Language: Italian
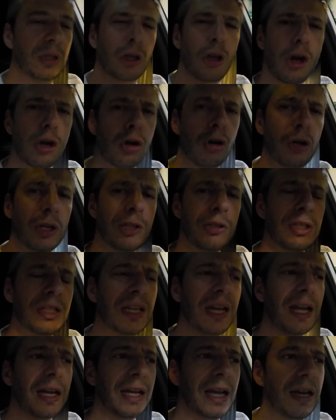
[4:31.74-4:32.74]
Colgo l'occasione
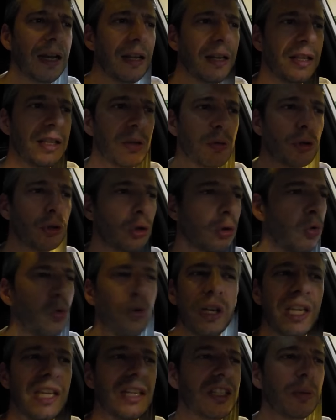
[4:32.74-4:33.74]
della galleria di questo
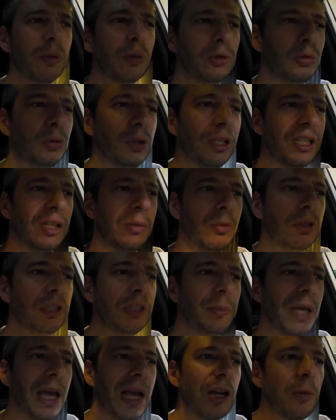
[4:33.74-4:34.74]
lunghissimo tunnel del Monte
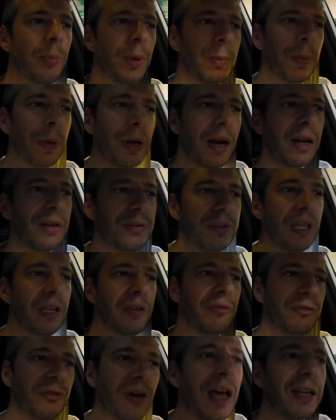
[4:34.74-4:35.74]
Bianco per parlarvi dei
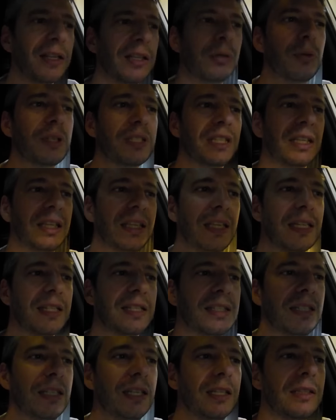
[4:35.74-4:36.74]
fari di questa Kia
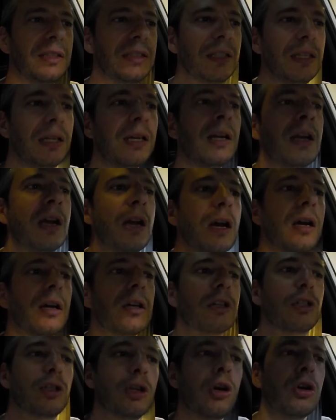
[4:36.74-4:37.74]
Ceed,
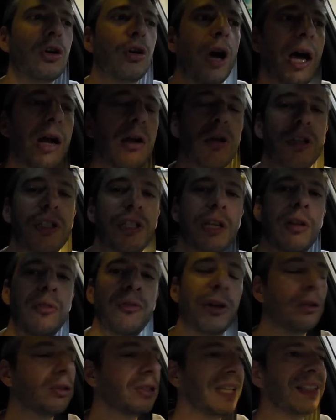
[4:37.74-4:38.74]
sono all'Oxene,
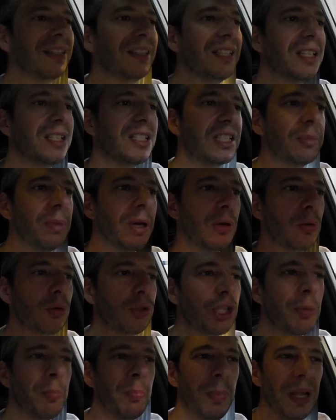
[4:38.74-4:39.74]
fanno tantissima
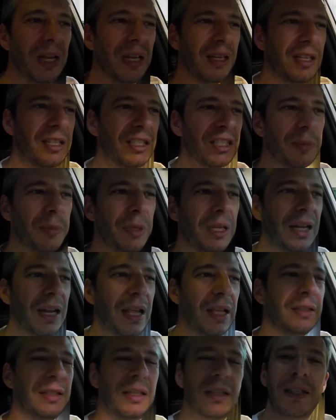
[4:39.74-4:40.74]
luce, bellissimi
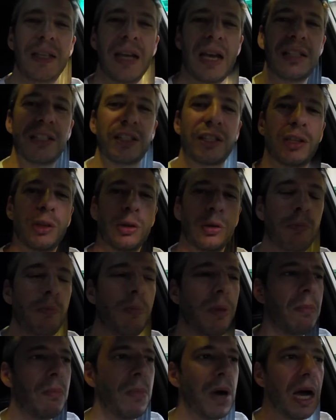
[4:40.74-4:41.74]
LED degli Ice Cube,
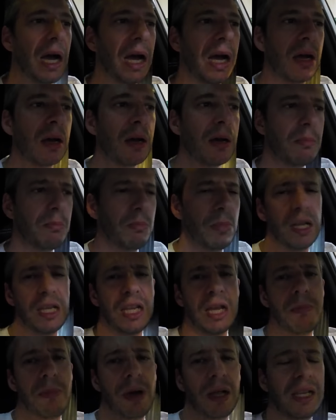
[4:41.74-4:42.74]
ma, ma gli
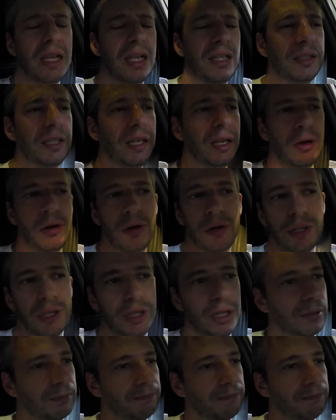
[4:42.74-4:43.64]
abbaglianti alogeni.